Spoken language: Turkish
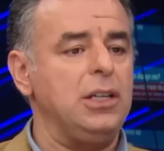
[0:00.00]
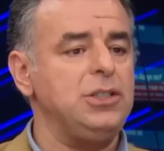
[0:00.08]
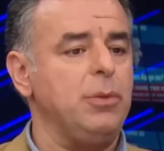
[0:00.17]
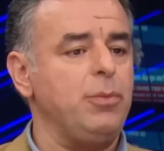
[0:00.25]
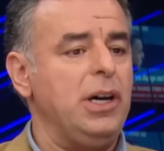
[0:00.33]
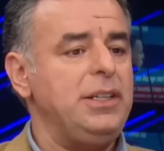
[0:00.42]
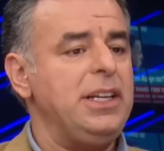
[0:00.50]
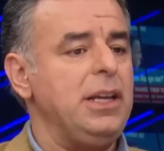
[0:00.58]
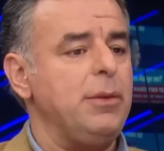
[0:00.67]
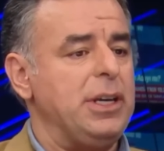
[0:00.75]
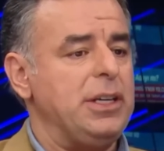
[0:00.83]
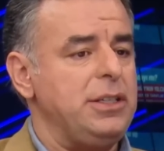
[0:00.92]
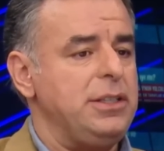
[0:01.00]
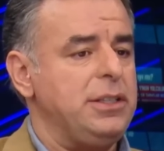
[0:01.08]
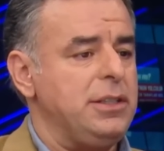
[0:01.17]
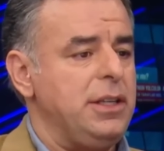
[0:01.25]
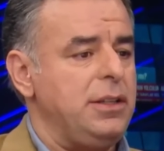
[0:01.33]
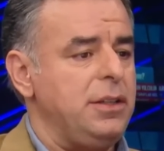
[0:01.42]
acaba ne demek
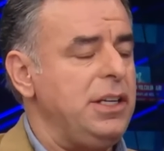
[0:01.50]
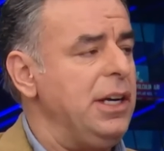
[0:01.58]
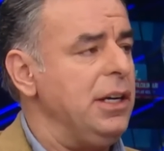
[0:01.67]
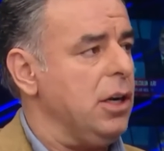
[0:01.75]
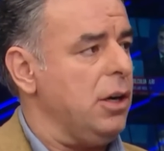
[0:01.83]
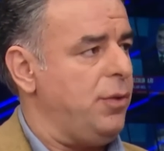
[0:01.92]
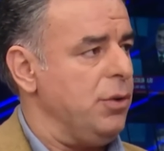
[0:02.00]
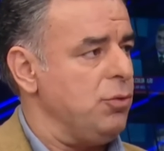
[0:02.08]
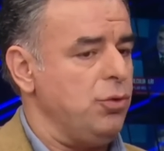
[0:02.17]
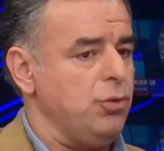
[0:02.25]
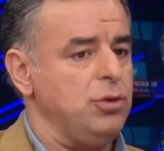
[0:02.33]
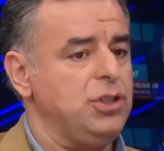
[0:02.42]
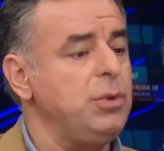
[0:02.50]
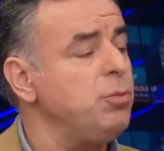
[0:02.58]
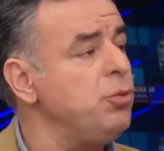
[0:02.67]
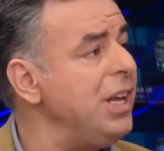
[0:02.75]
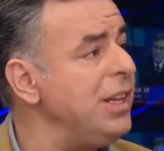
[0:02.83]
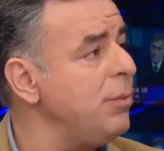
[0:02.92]
istedi diye kafa yoruyor. Şimdi
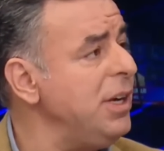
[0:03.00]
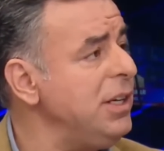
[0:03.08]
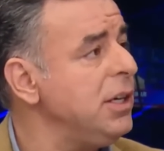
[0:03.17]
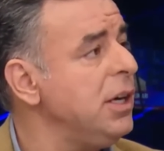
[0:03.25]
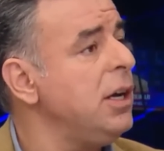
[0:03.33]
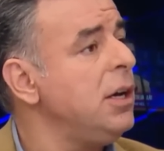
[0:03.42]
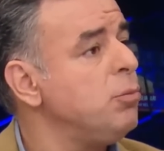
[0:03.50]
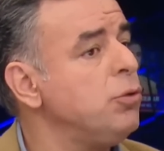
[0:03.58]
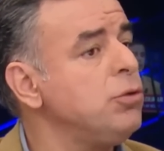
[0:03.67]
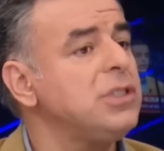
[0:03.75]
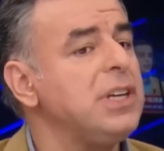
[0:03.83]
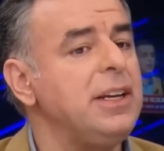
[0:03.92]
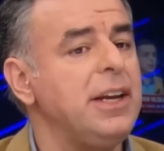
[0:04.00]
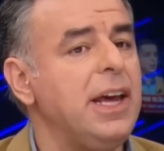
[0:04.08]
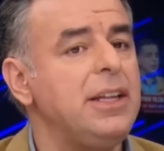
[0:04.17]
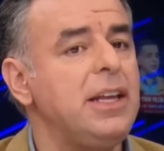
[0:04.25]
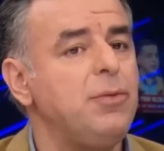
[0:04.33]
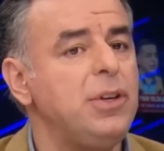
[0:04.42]
bu ne demek? bu senin
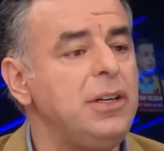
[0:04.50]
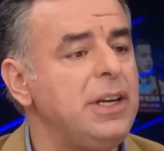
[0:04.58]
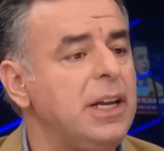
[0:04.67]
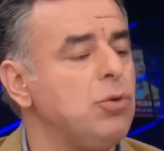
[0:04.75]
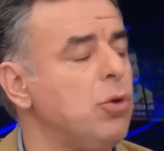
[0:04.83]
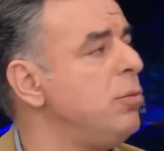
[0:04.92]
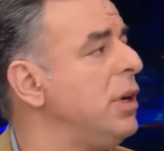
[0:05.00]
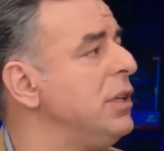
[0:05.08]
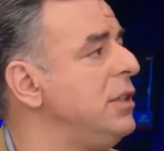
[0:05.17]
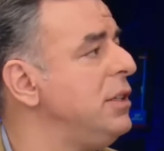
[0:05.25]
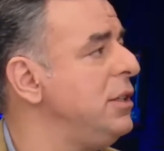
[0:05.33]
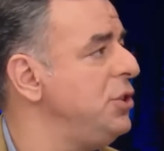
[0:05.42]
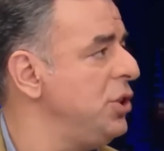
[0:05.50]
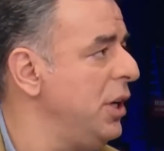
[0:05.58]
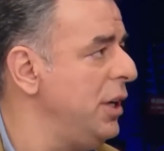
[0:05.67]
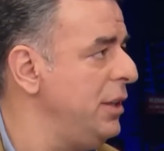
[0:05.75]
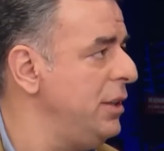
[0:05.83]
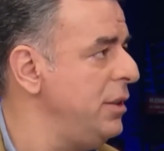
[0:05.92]
hedefinin net olmadığının
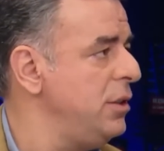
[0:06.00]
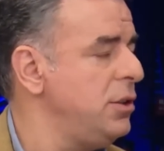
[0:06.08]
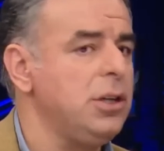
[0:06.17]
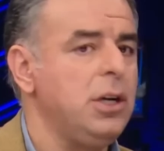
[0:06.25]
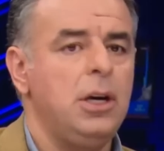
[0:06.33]
işaretidir.